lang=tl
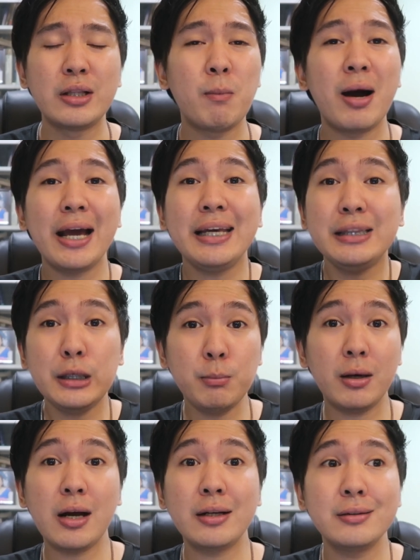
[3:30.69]
ng mga hindi
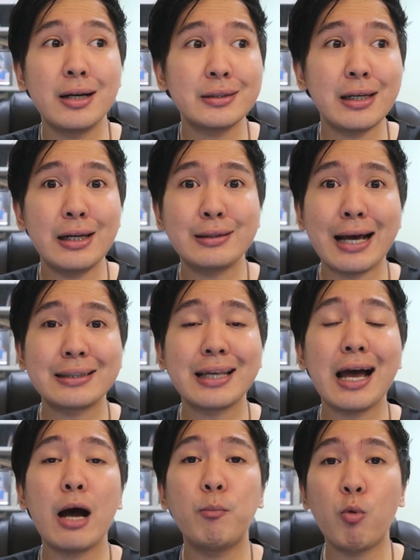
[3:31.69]
magagandang salita
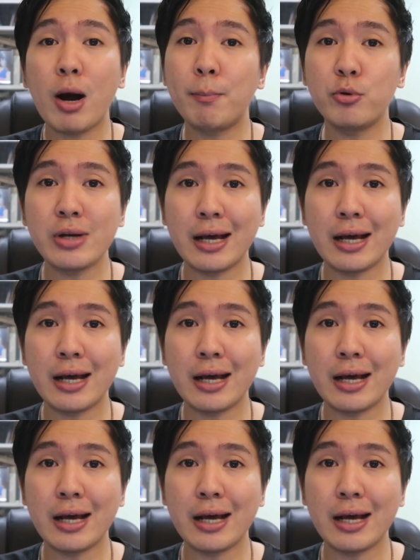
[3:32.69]
sa kapwa po